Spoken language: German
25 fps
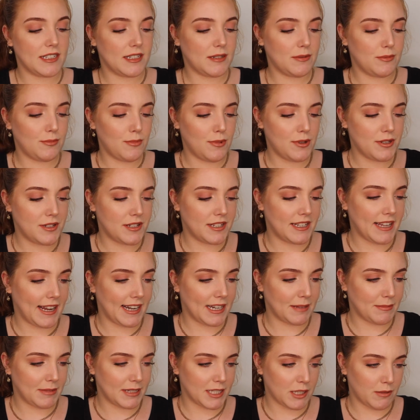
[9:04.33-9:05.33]
Ich müsste die
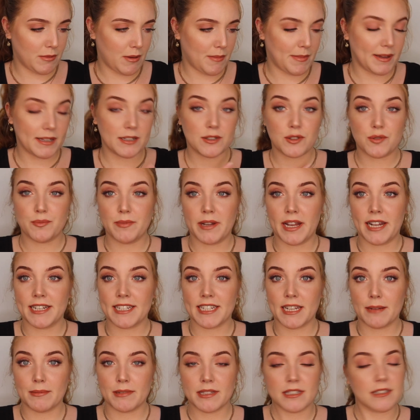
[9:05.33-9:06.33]
eigentlich mal sauber machen. Tut mir
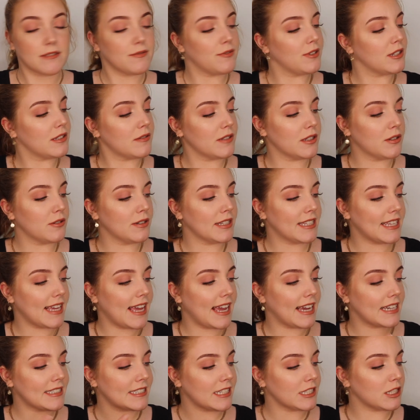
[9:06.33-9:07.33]
leid, ich habe das für das Video nicht
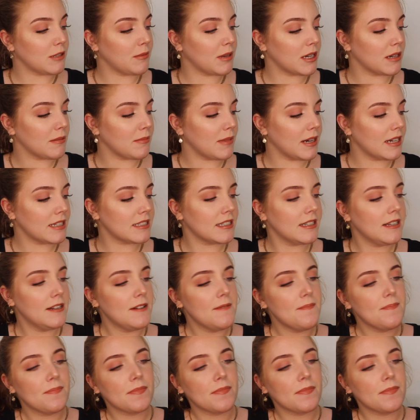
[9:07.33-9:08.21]
extra sauber gemacht.